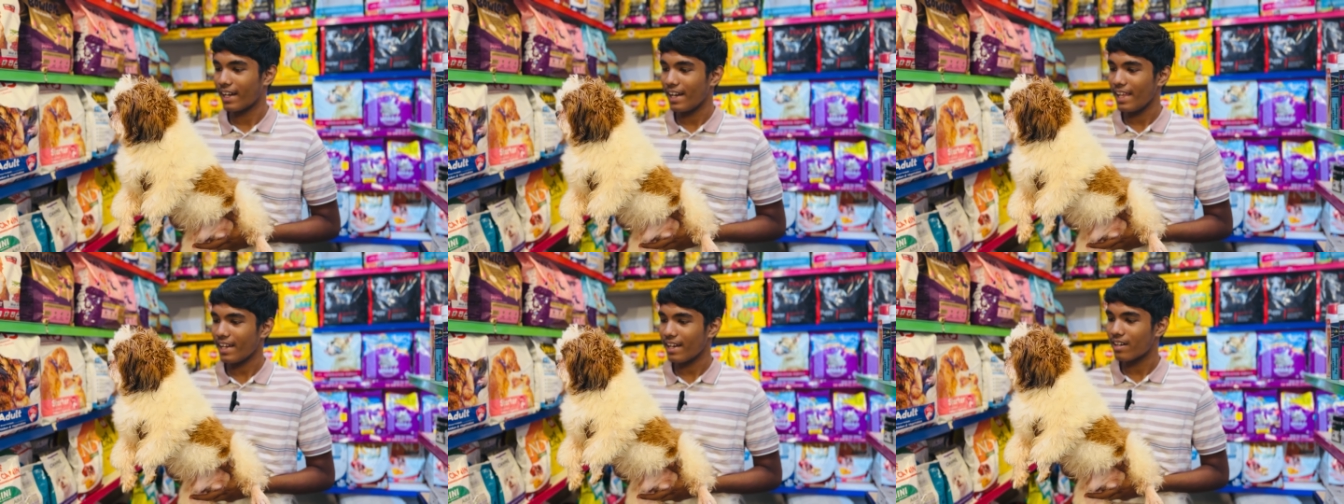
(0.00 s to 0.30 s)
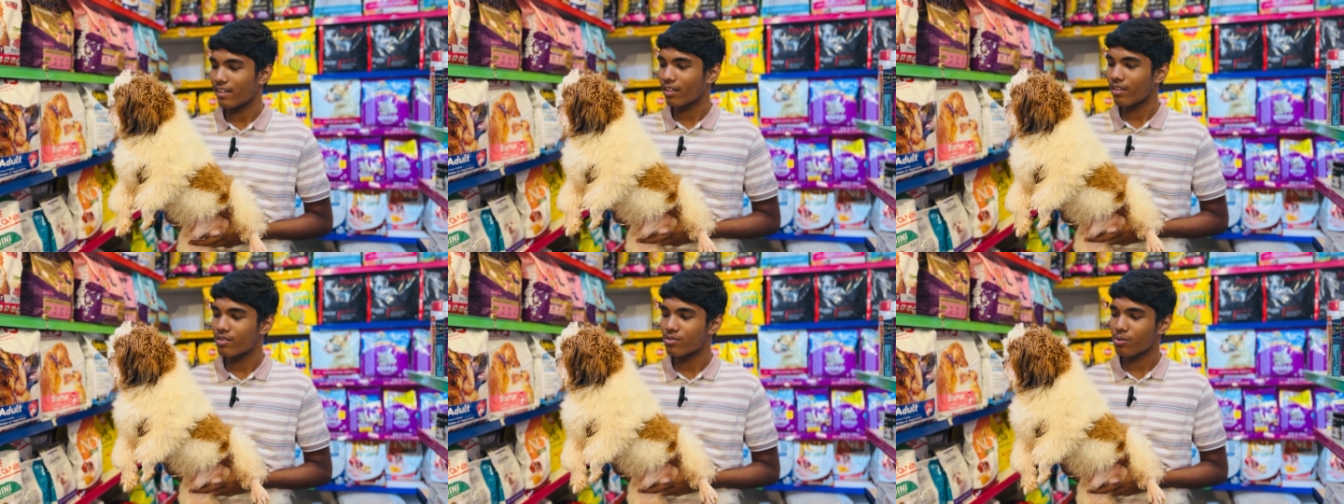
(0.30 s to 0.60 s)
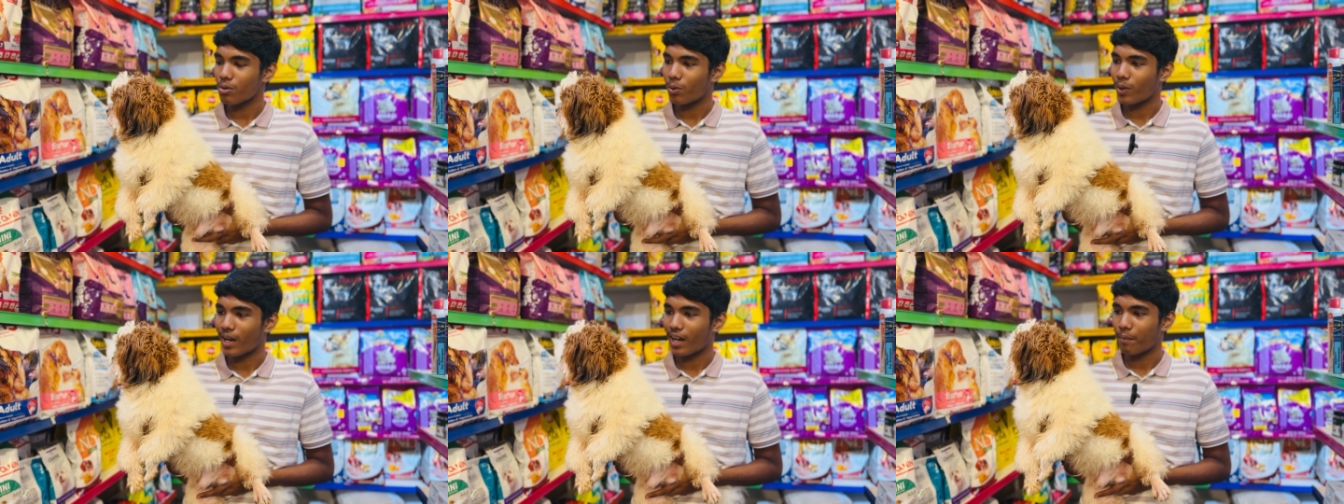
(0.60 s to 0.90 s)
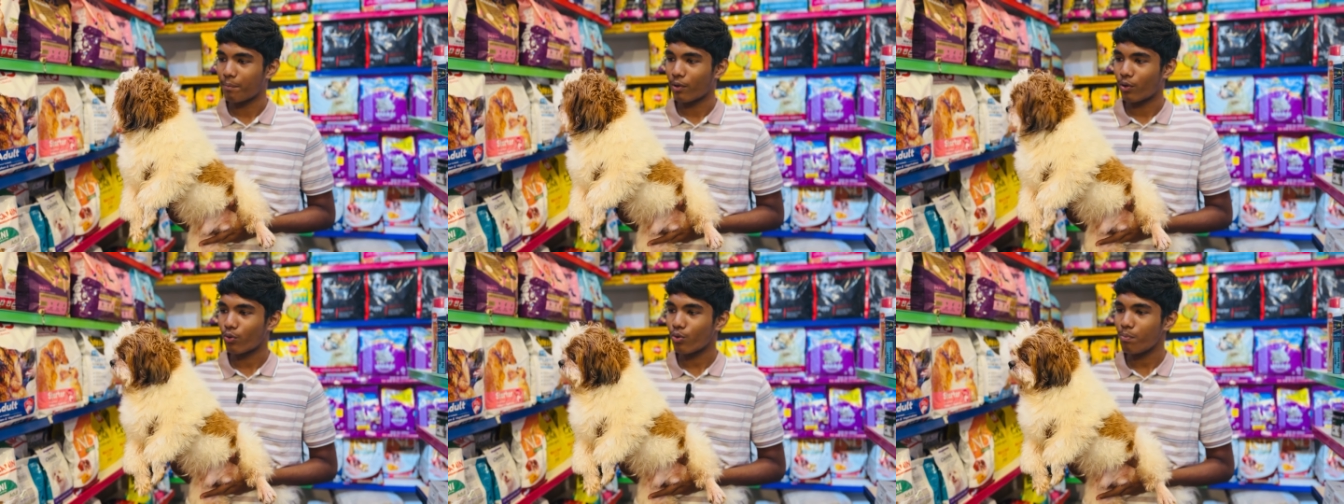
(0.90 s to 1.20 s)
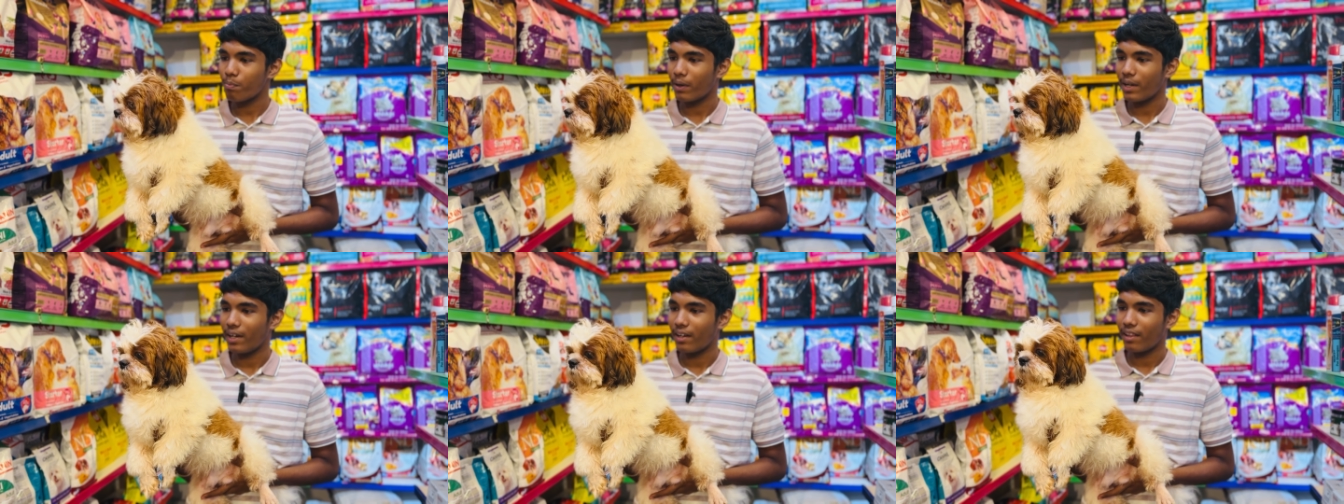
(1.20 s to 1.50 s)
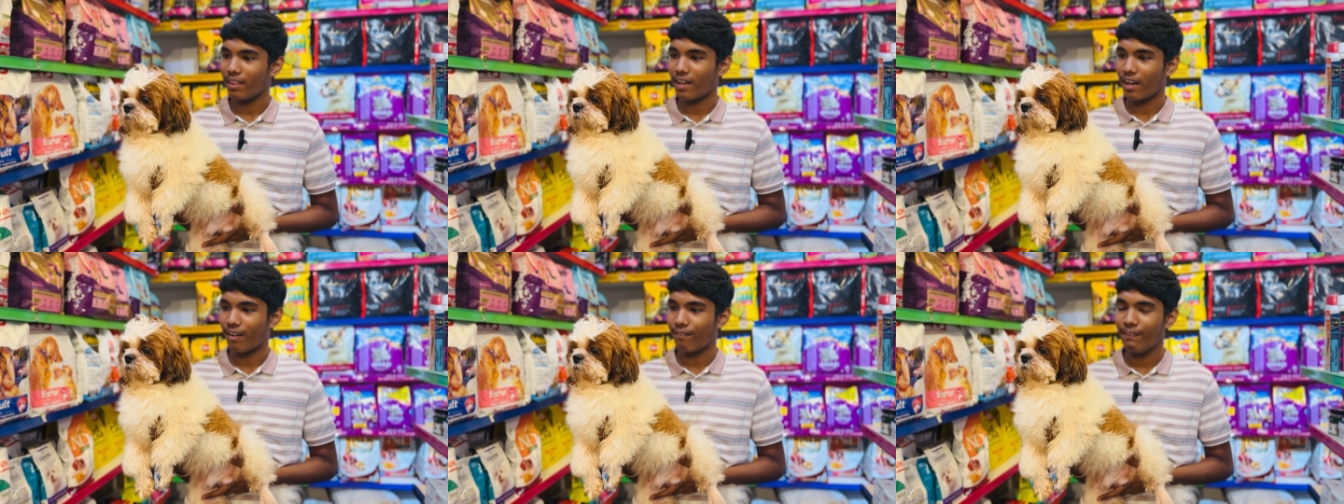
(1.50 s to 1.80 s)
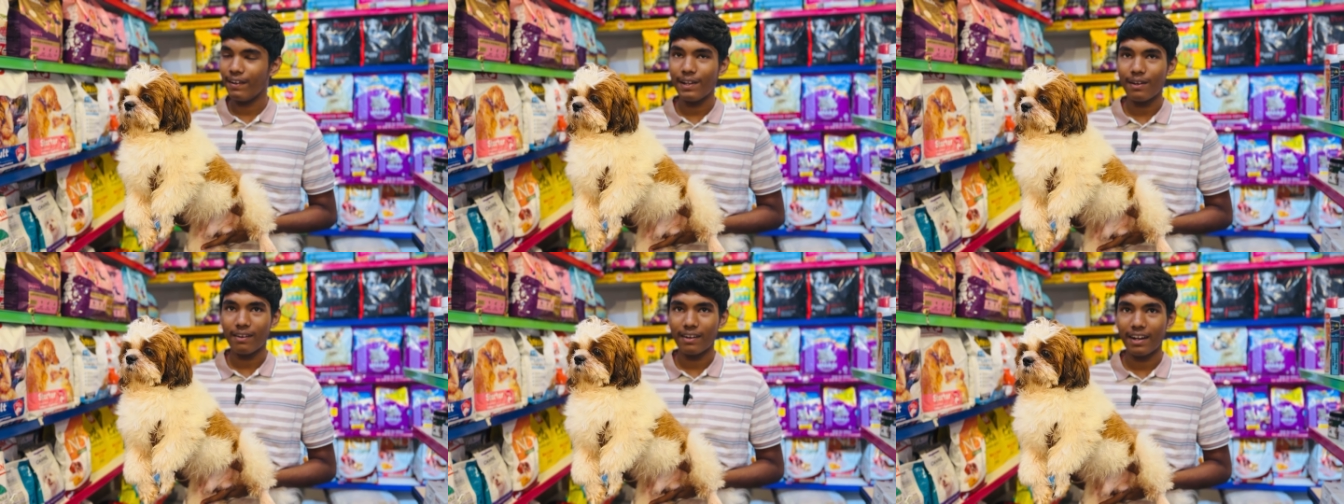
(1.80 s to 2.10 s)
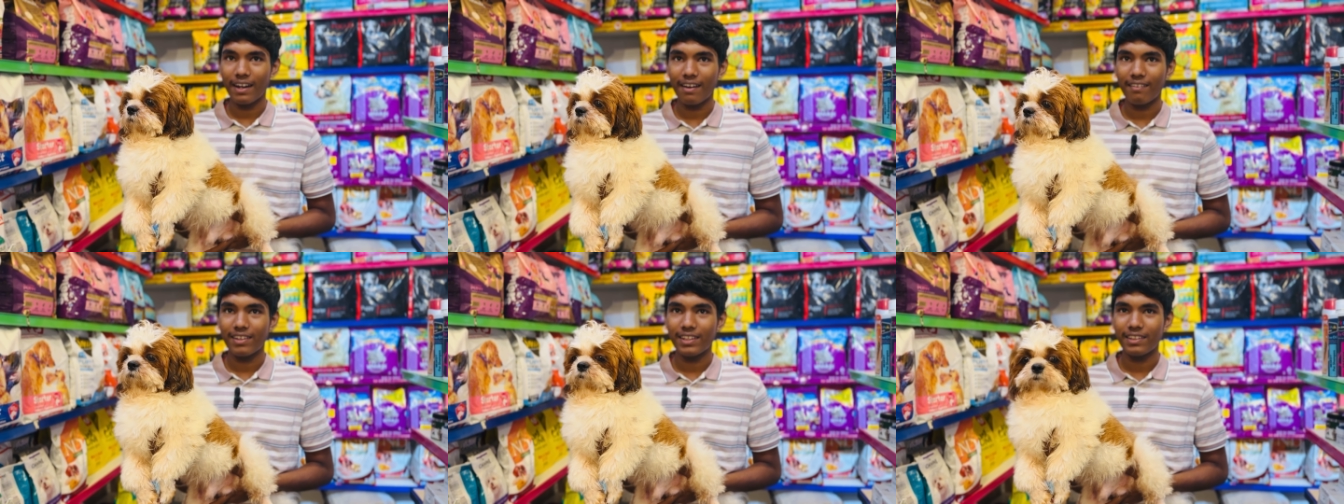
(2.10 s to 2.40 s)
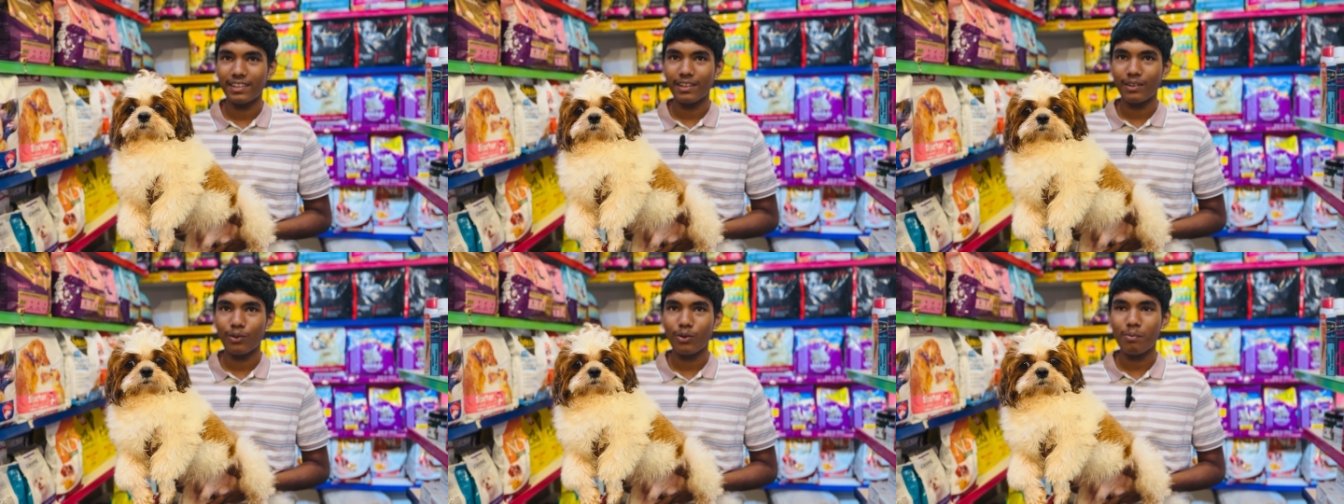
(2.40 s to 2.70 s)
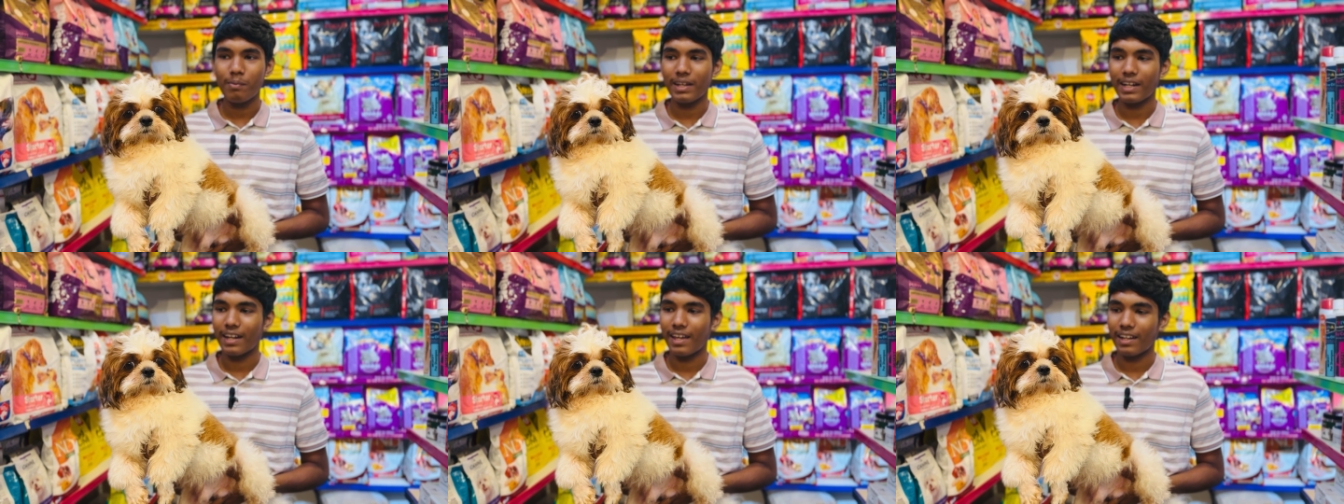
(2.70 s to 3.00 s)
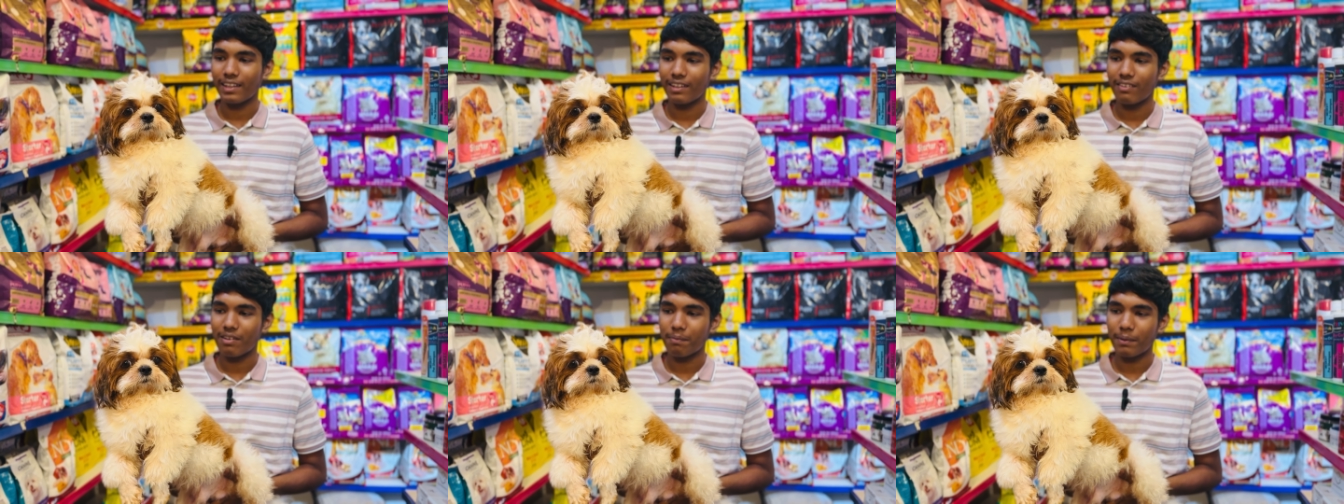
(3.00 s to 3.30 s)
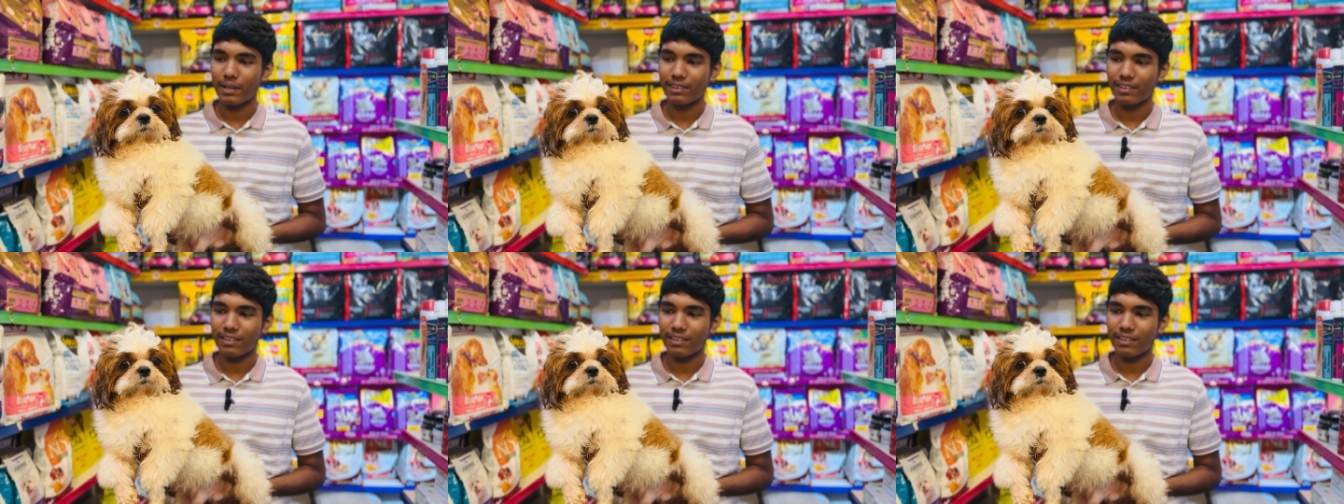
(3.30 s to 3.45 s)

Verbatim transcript: டெடி கட்டுன்னு சொல்லுவாங்க இப்போ க்ரூம் பண்ணிட்டு இருந்தாங்க வீடியோலலாம் வந்து க்ரூமிங்ல இருந்தவர்